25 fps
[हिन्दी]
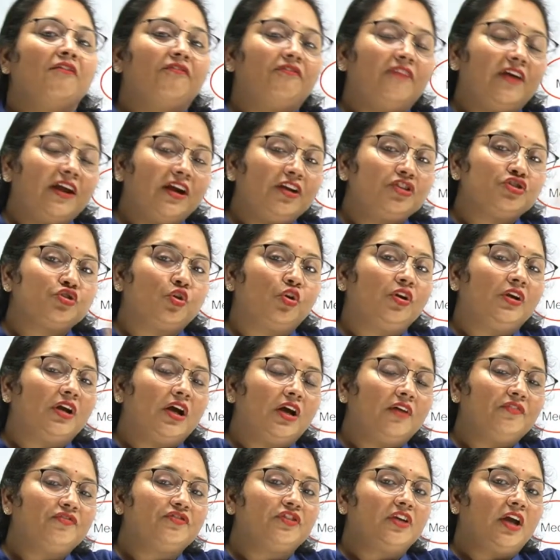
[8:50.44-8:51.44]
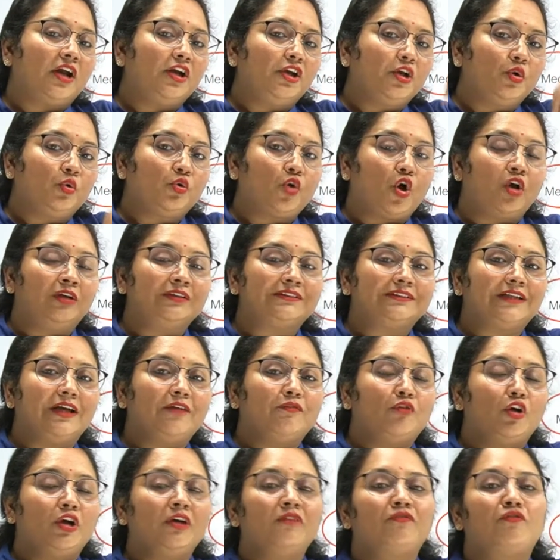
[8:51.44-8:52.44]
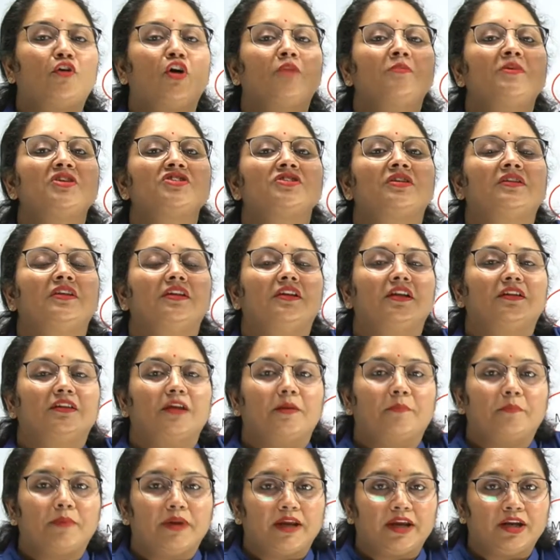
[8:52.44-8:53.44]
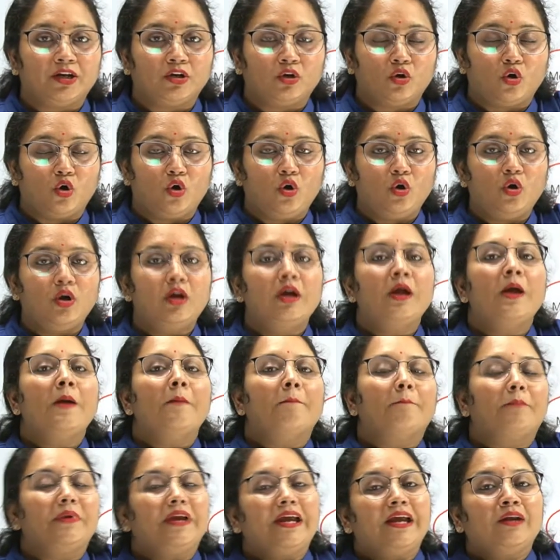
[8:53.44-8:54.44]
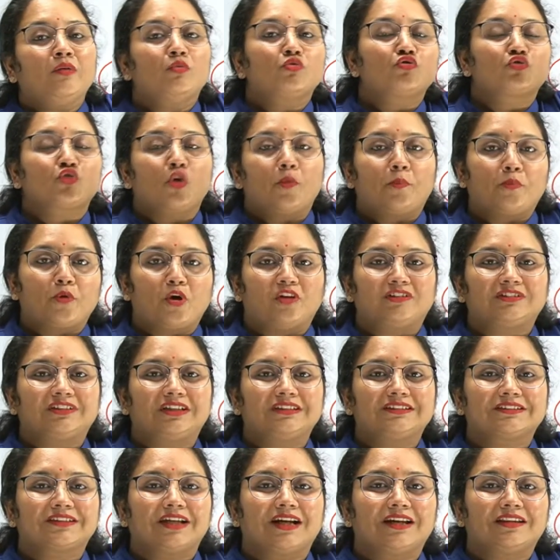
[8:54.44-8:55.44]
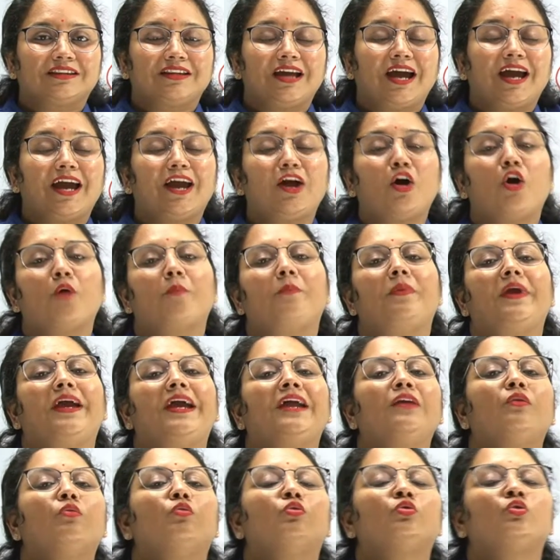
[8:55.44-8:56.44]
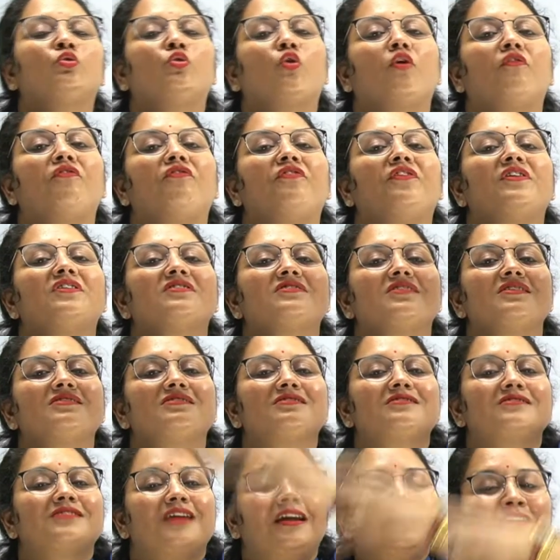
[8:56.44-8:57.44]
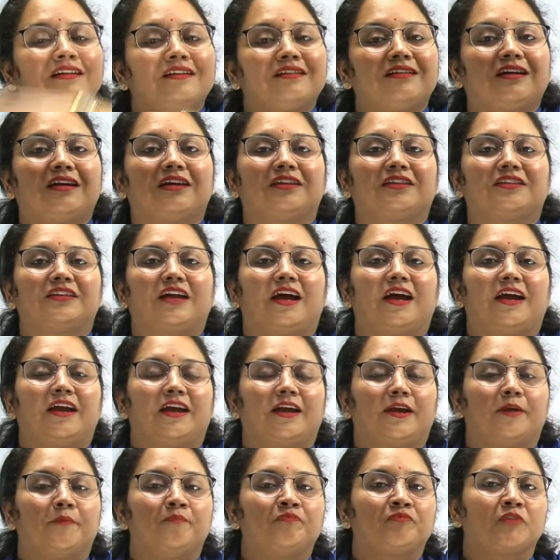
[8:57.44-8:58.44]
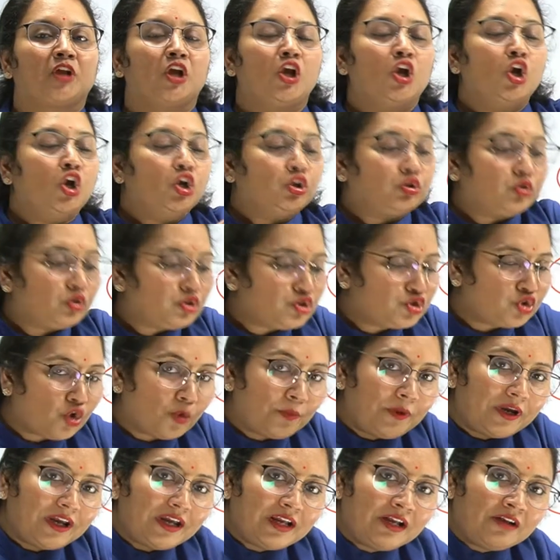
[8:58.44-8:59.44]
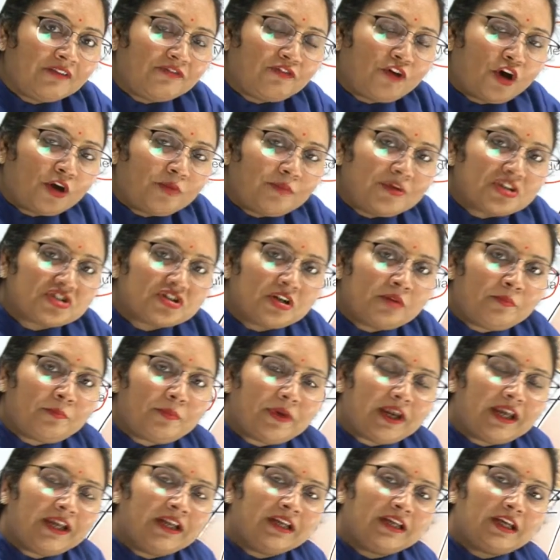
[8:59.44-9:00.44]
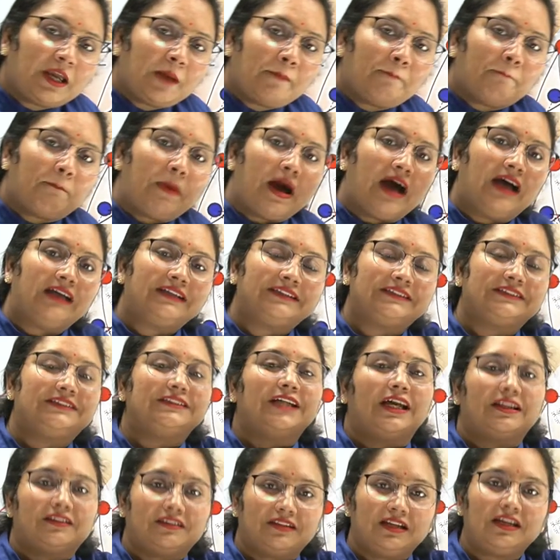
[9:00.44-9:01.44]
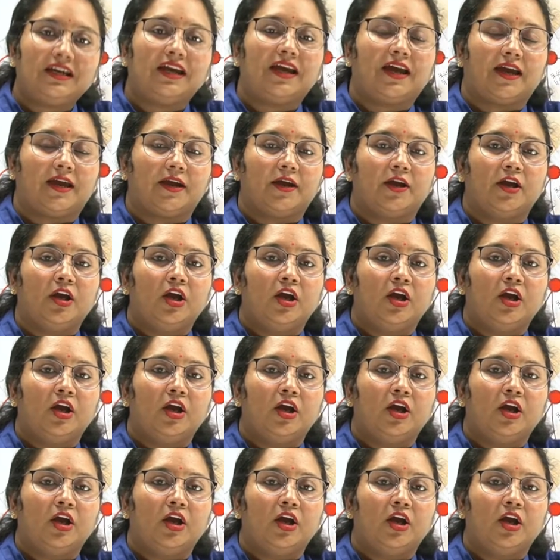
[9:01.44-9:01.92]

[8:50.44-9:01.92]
फिर जो नर्व्स या न्यूरॉन्स है वो इन्फॉर्मेशन दे देते हैं ब्रेन को ब्रेन उसको प्रोसेस करता है और ब्रेन उनको फिर से सेंड करता है तो जो भी इन्फॉर्मेशन ब्रेन के पास जाती है